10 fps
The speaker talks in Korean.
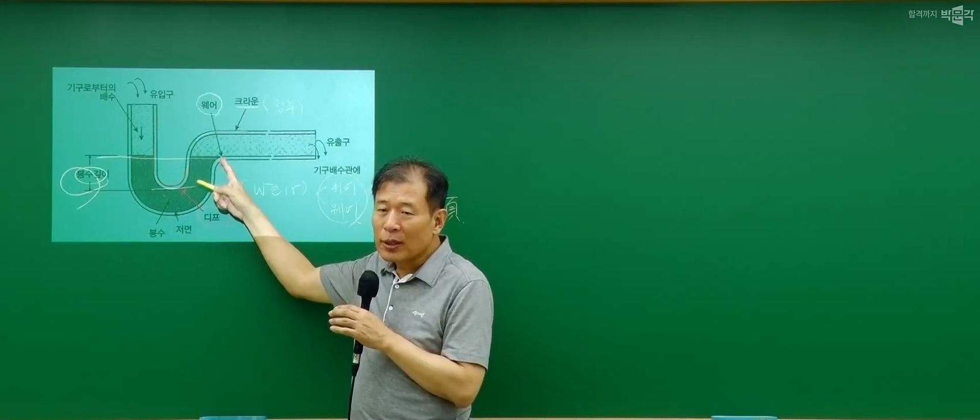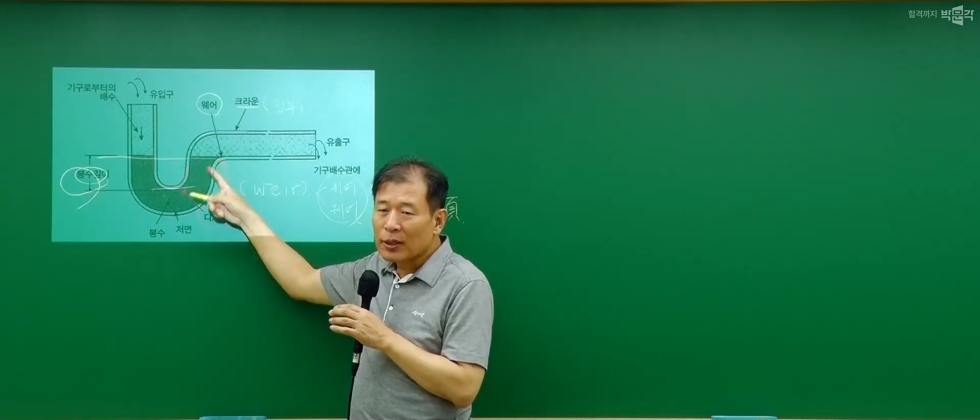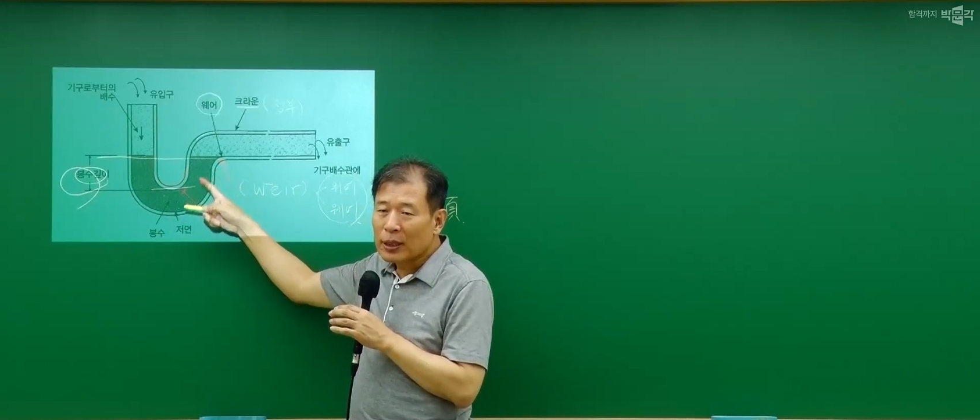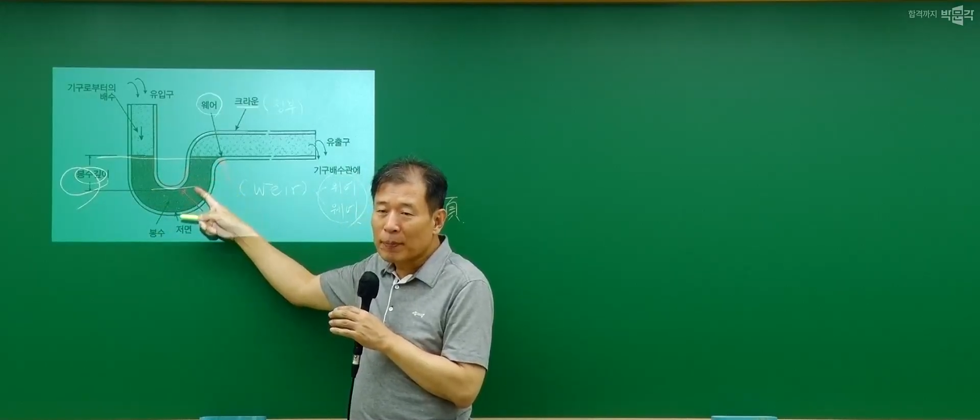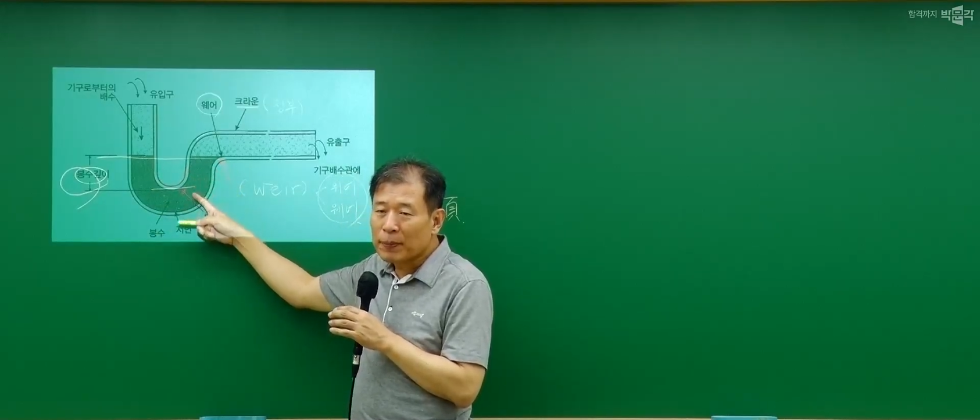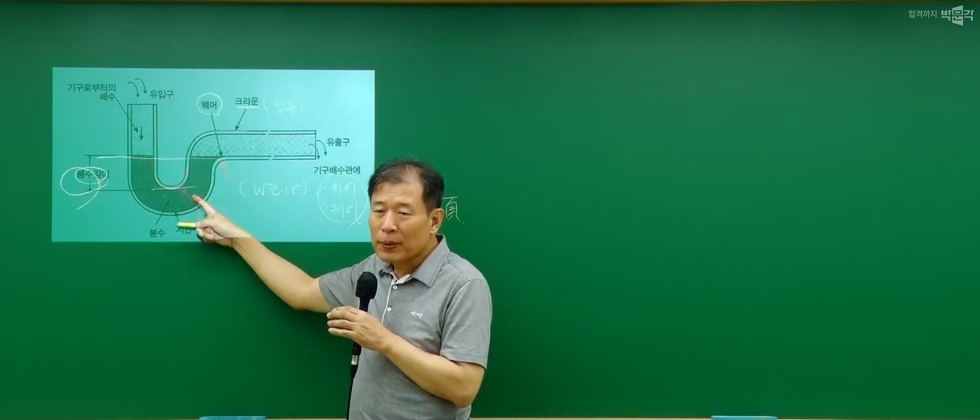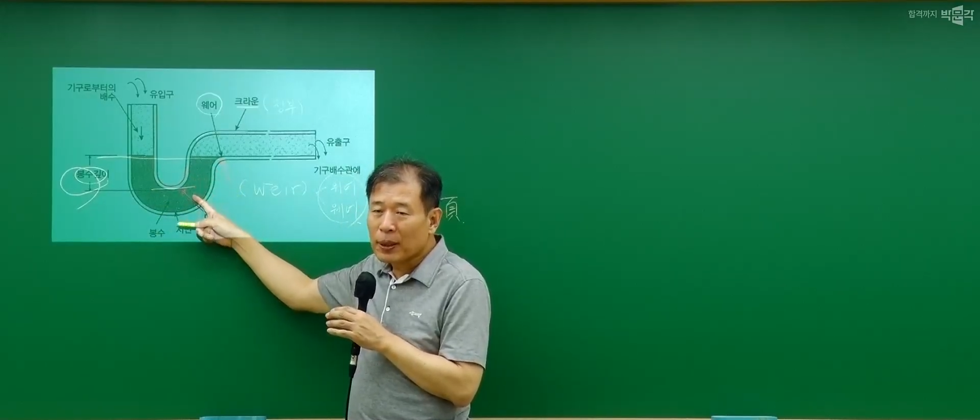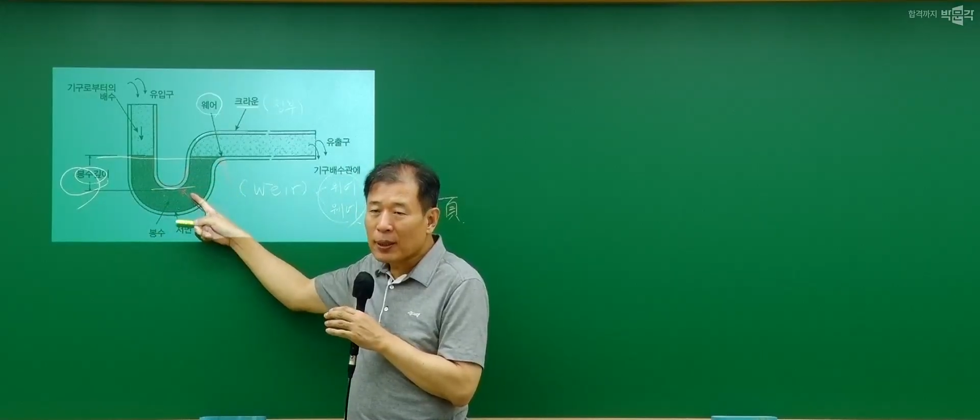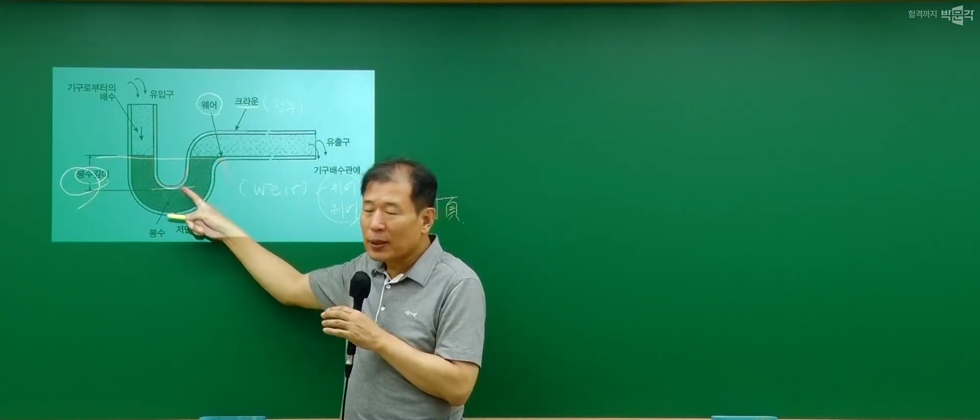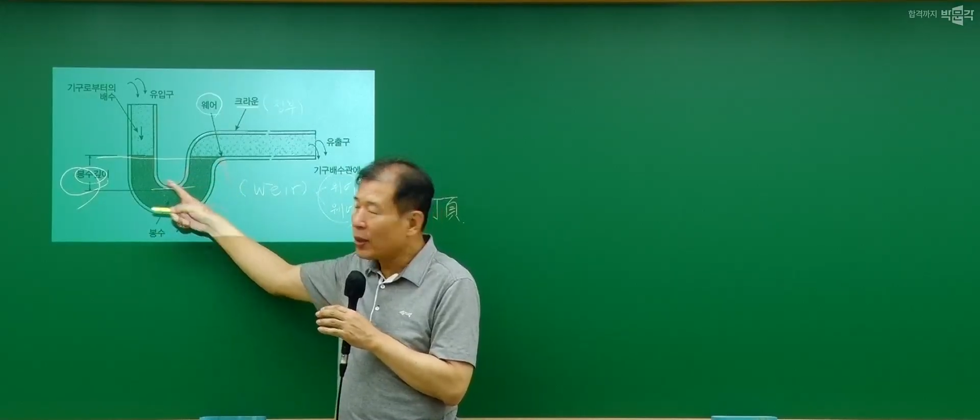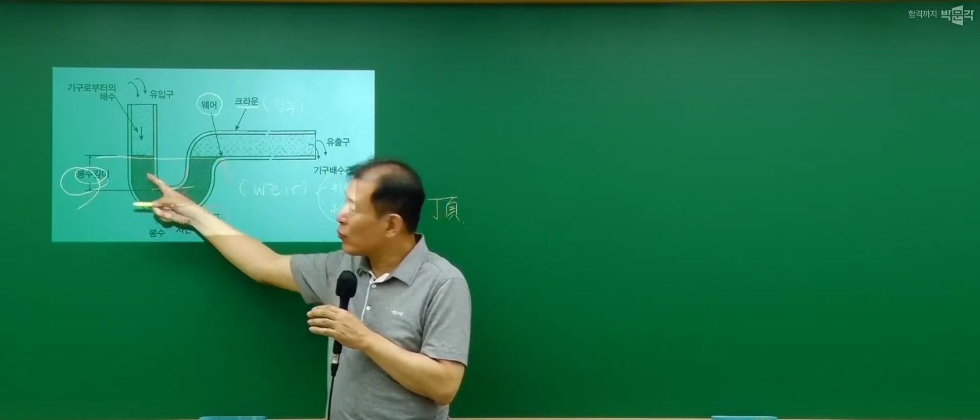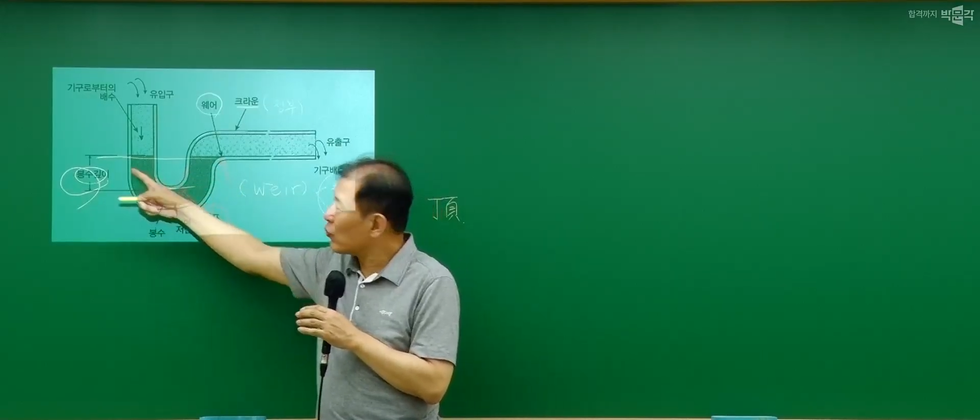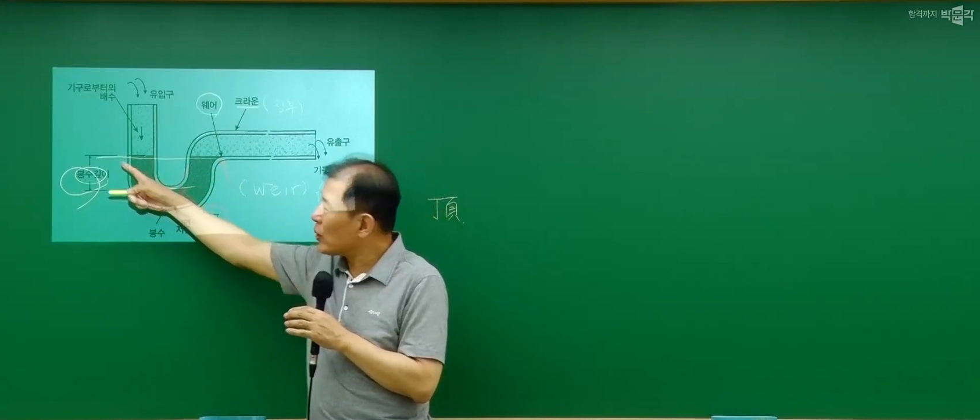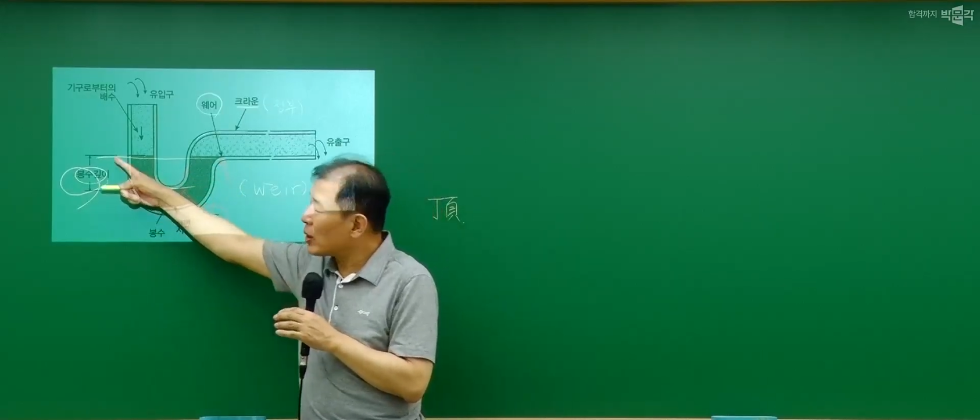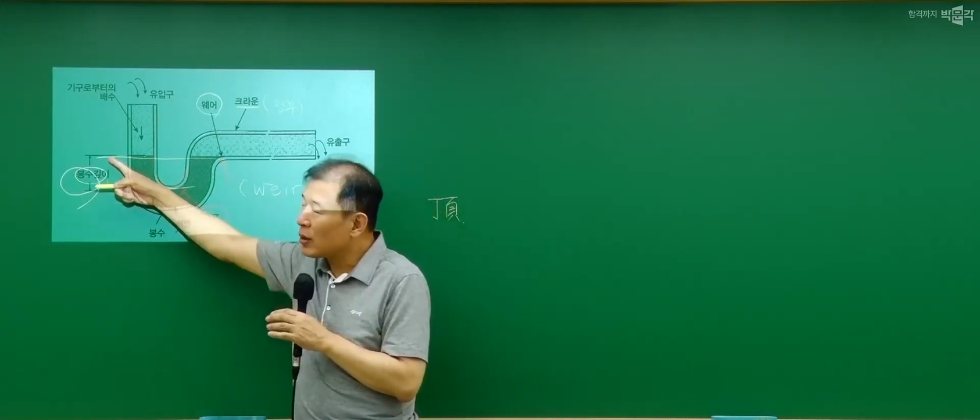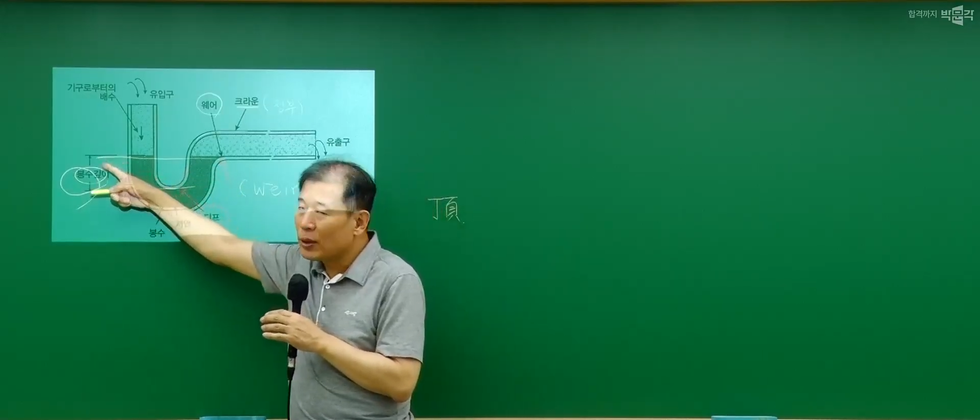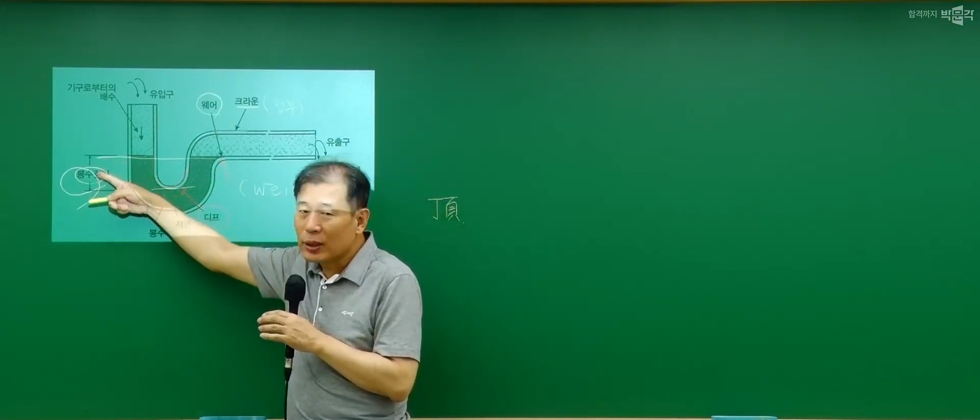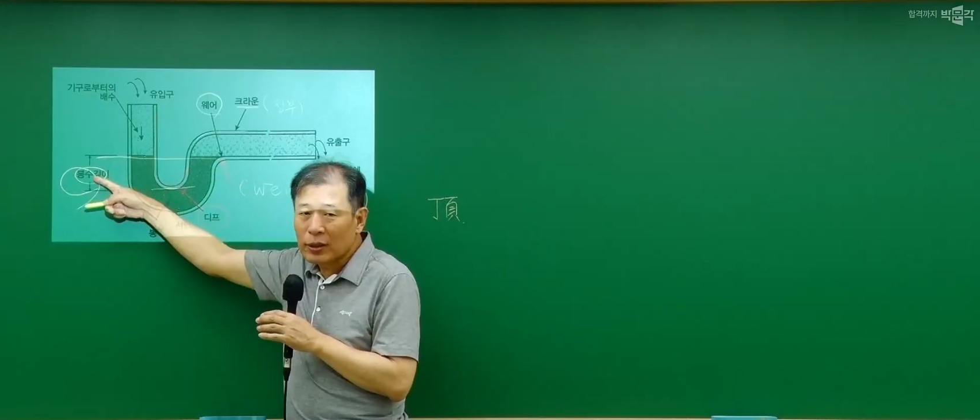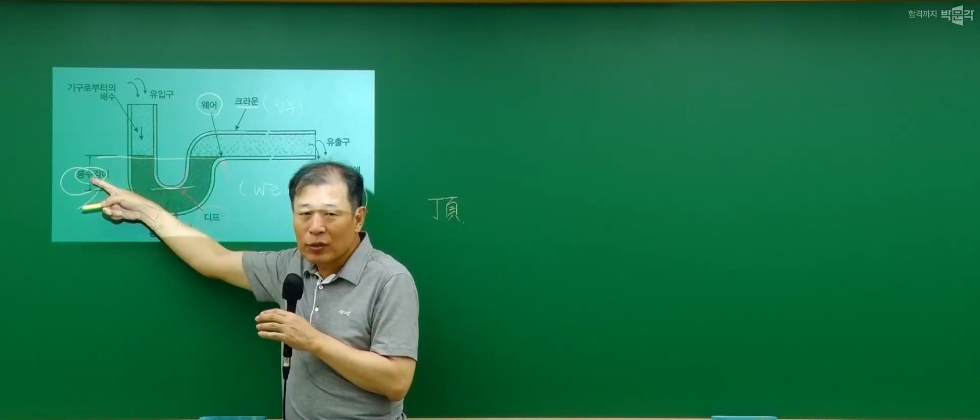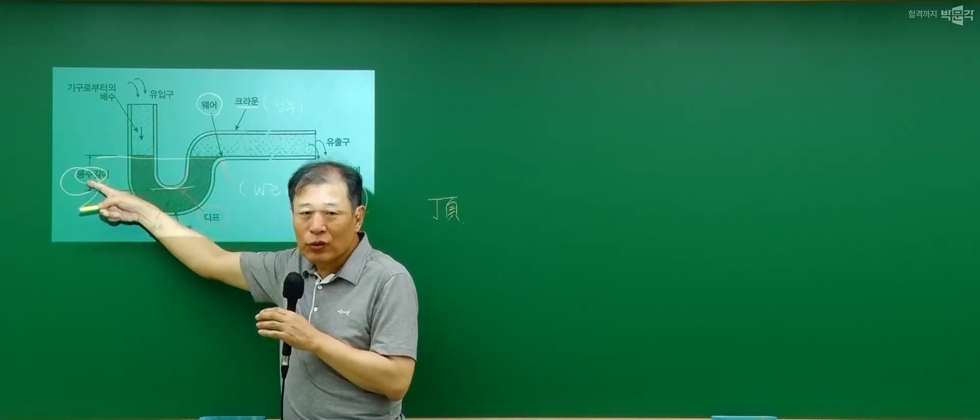디프까지의 수직거리를